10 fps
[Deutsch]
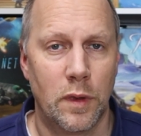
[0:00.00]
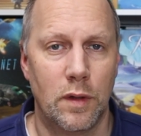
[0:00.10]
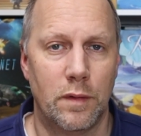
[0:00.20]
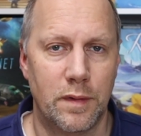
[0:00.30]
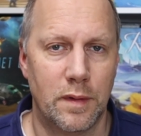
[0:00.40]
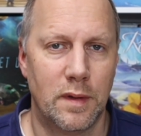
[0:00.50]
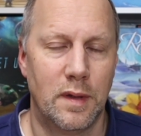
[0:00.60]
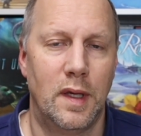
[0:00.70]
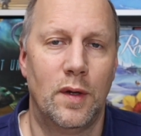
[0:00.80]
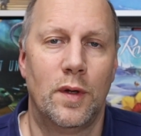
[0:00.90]
Ich hoffe,
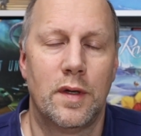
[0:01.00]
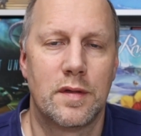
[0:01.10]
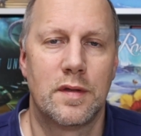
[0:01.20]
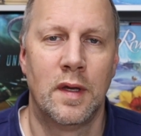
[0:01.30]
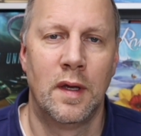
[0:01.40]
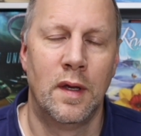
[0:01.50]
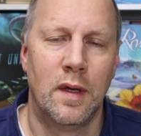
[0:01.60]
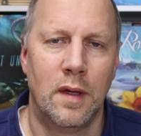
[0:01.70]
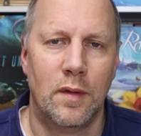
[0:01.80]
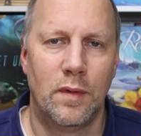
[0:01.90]
ihr könnt das
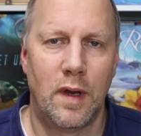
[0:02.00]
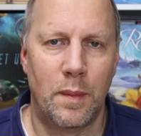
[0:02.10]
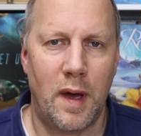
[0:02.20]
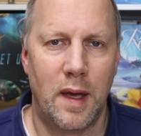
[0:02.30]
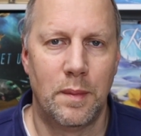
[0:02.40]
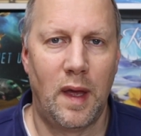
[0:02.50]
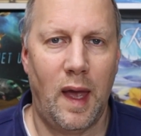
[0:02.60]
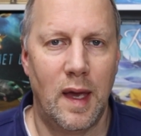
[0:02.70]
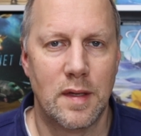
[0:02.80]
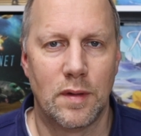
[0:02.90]
wunderbar im
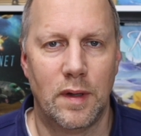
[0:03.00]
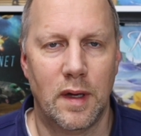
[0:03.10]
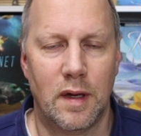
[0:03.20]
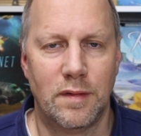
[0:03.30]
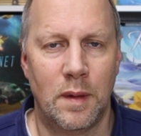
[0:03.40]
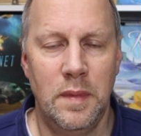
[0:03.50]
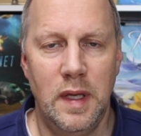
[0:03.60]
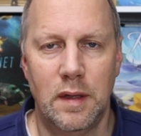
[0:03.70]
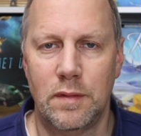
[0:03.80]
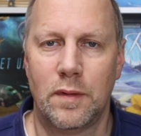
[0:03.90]
Kreise eurer Familie,